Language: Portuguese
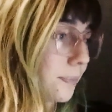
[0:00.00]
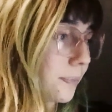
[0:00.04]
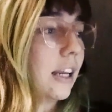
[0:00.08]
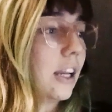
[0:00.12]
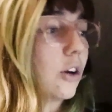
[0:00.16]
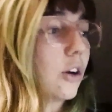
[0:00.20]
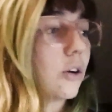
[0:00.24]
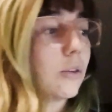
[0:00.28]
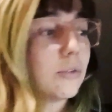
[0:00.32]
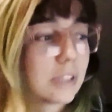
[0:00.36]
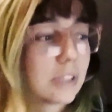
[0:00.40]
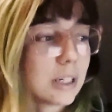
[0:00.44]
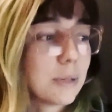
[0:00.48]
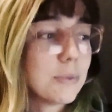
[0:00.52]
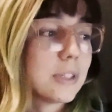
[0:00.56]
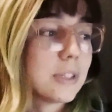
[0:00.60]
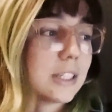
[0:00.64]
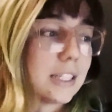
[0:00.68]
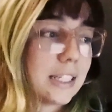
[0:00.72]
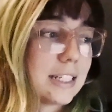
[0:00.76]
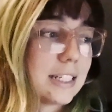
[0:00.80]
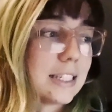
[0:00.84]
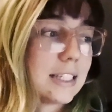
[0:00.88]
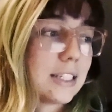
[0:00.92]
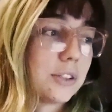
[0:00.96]
Encontramos
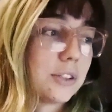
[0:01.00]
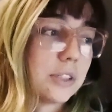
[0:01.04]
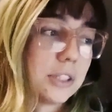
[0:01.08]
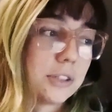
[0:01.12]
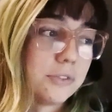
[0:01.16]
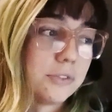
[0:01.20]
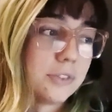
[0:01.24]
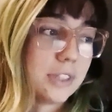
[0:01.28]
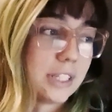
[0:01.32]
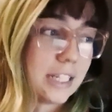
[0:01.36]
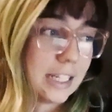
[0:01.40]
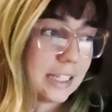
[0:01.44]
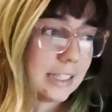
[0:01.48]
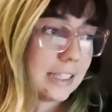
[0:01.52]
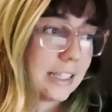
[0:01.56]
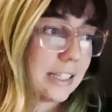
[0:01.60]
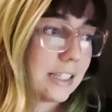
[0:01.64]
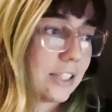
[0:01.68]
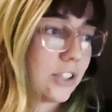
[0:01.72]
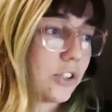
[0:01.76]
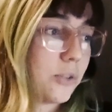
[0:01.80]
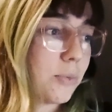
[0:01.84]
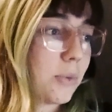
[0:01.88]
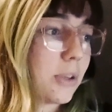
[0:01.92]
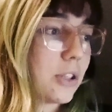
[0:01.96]
em Grande Sertão
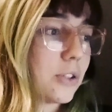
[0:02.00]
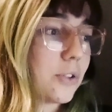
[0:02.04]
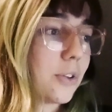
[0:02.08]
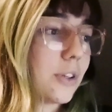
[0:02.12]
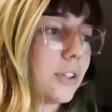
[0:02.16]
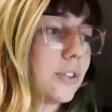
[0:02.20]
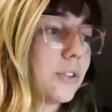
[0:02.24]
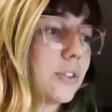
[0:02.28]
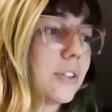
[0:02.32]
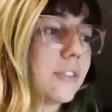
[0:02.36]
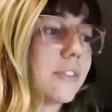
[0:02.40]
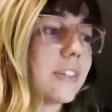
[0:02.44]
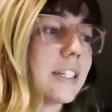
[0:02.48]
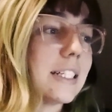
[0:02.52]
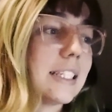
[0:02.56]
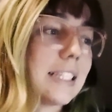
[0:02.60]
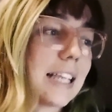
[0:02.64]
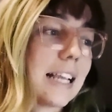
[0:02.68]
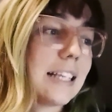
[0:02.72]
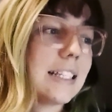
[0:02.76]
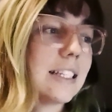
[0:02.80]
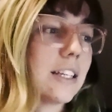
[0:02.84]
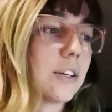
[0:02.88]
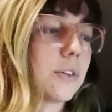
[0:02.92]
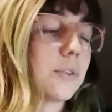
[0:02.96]
Veredas dimensões
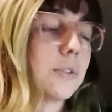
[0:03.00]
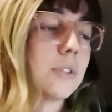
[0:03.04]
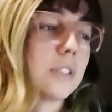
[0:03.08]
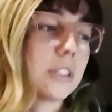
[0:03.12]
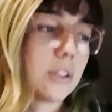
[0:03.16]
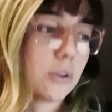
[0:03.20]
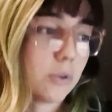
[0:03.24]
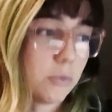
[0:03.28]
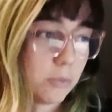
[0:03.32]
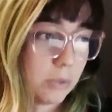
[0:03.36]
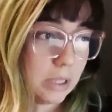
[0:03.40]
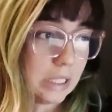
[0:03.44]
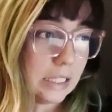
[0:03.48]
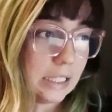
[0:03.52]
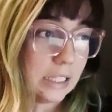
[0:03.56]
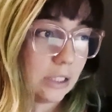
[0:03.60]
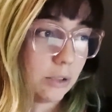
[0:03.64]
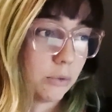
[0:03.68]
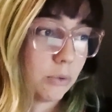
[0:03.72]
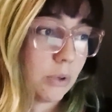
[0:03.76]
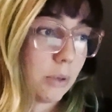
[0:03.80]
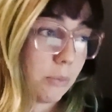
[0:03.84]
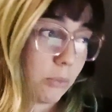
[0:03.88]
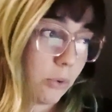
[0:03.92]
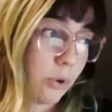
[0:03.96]
universais da condição humana,
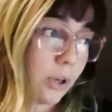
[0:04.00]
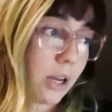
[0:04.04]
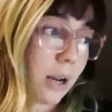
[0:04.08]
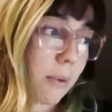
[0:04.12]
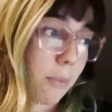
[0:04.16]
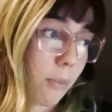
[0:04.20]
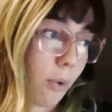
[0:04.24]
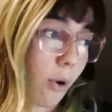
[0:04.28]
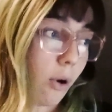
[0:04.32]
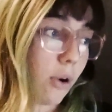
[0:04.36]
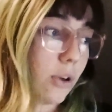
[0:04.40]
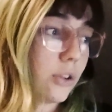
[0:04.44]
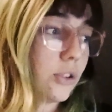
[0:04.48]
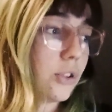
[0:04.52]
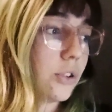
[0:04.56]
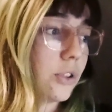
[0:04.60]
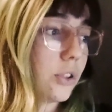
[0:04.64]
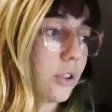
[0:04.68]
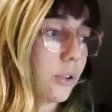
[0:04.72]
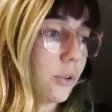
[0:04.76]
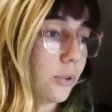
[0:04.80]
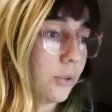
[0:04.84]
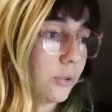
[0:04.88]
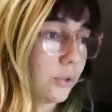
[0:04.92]
o amor, a morte,